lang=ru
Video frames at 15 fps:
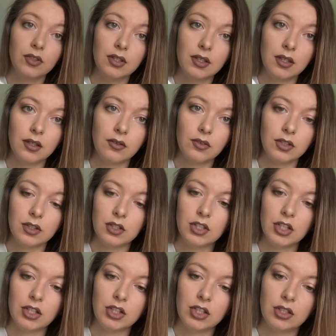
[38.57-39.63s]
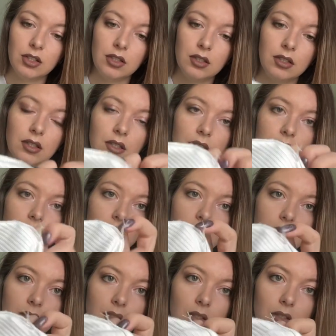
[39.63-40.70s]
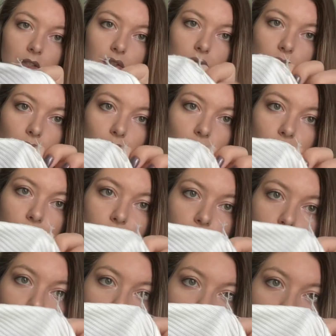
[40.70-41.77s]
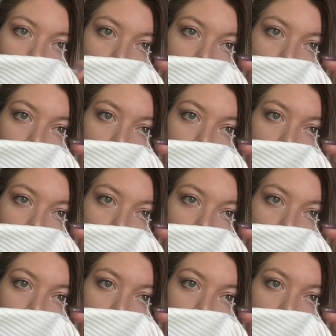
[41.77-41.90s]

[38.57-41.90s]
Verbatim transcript: такие вот торчащие нитки, где шов с другим